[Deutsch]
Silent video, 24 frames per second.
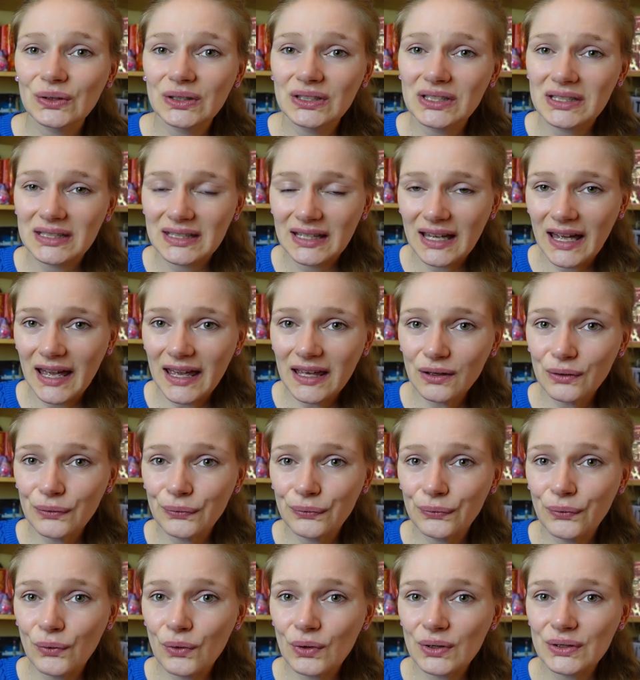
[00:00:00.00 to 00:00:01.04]
richtig
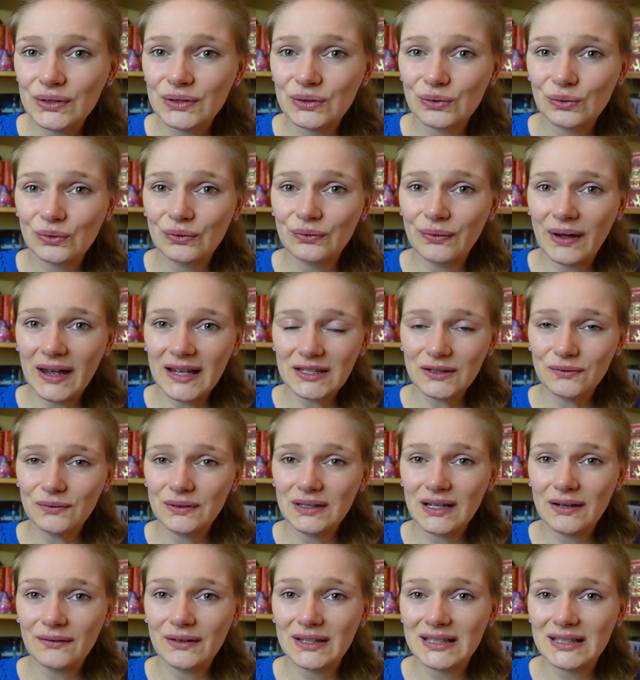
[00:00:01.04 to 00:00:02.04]
reingefuchst und weiß wieder,